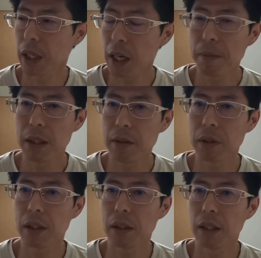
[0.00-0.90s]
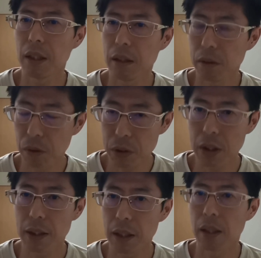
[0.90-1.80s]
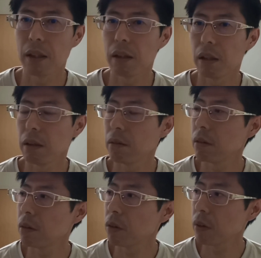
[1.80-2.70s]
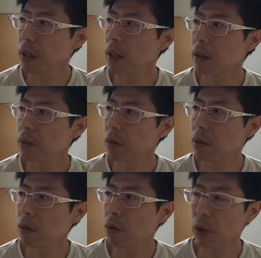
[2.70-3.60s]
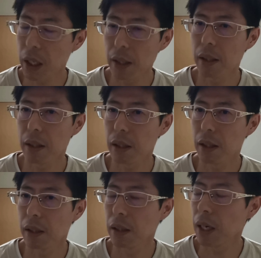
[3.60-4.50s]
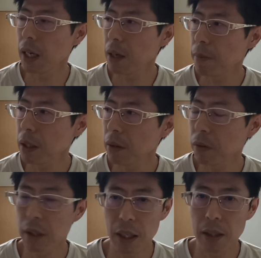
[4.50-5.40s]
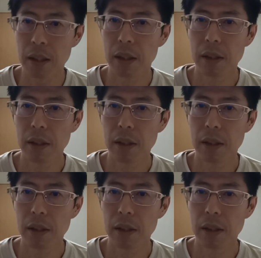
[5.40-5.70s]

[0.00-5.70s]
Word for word: 誤りの失点、5失点っていうことで、その5点、誤りの点。